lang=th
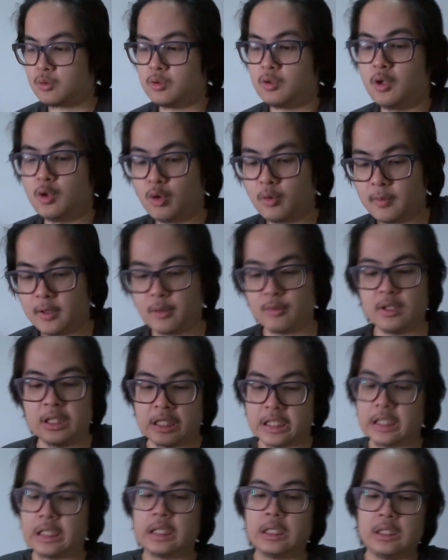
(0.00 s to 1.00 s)
โดยรวมแล้ว
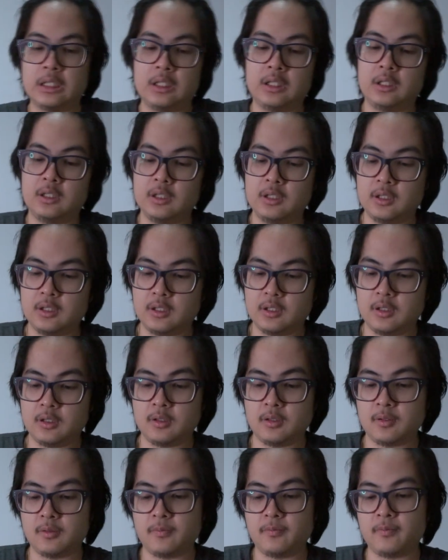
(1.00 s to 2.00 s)
ดีแต่มึงตะโก
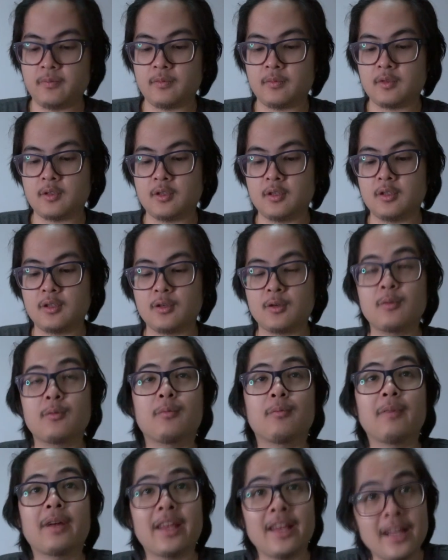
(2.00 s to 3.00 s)
นทำไม
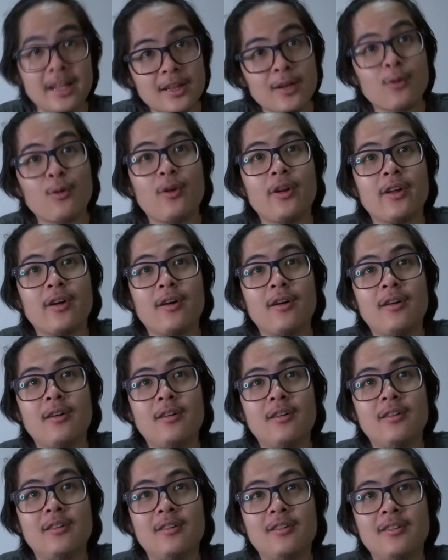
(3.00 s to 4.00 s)
เมื่อกี้เนี่ตะโกนอีกเหรอ
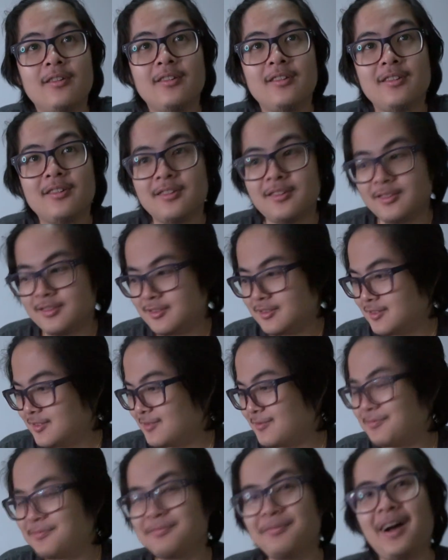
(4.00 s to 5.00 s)
ตะโกน
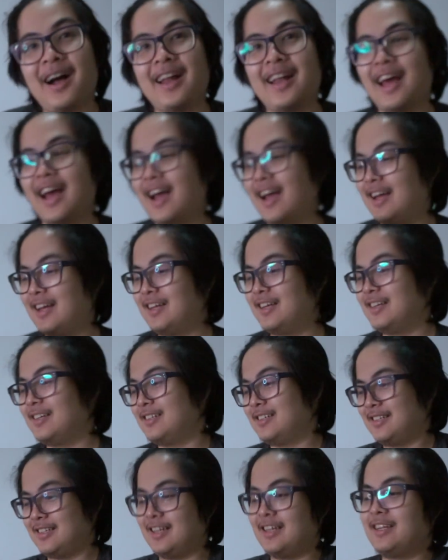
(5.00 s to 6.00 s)
บ้านะ
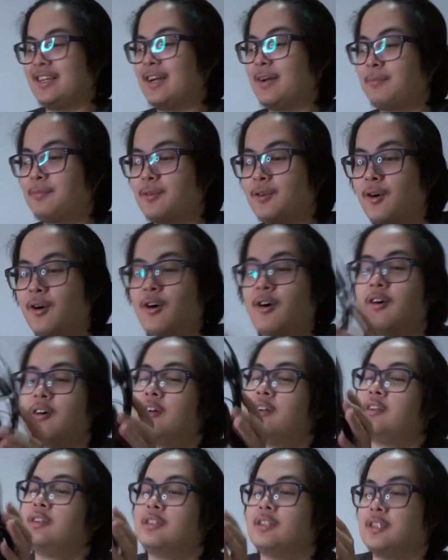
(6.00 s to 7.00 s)
นะครับก็
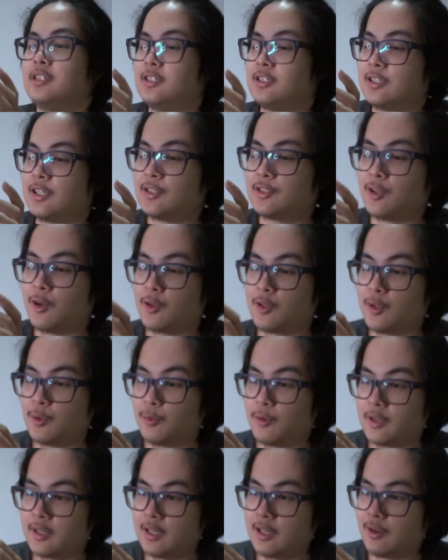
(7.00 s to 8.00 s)
ทั้งสองตั
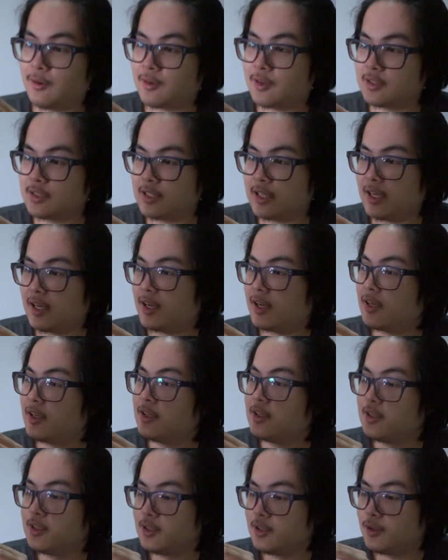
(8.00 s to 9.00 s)
วเดี๋ยวเราก็จะ
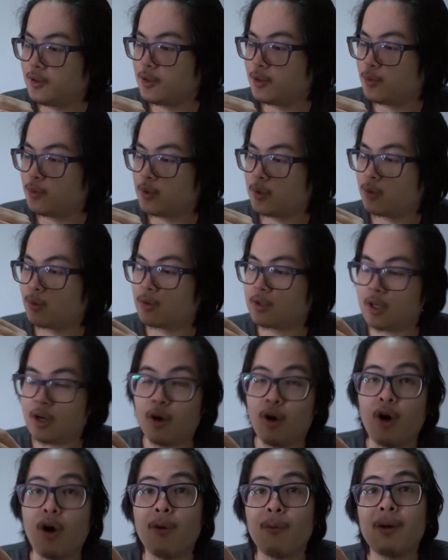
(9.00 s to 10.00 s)
รีวิวจะ
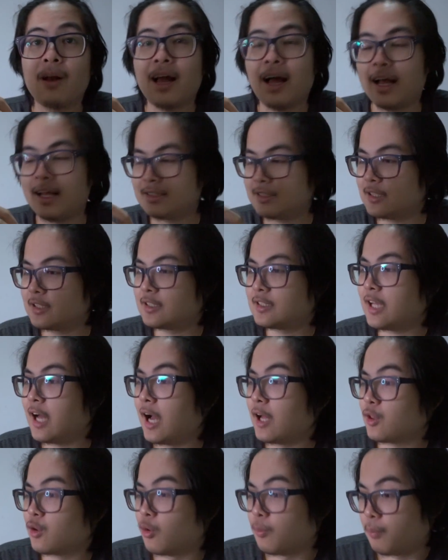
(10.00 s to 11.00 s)
ขอเวลาศึกษา
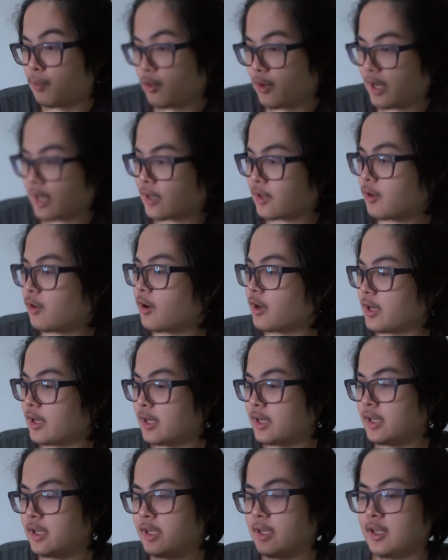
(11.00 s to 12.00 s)
ตัวปรักก่อน
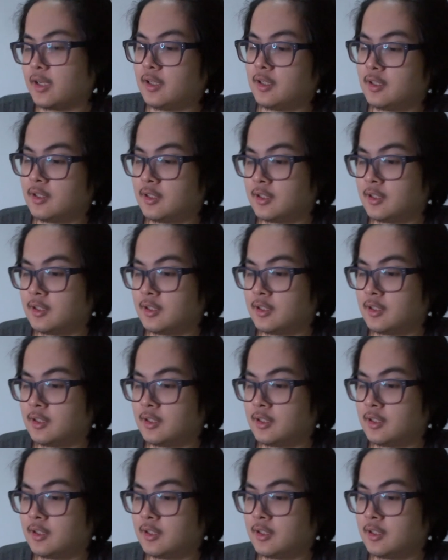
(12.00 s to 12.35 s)
นะฮะ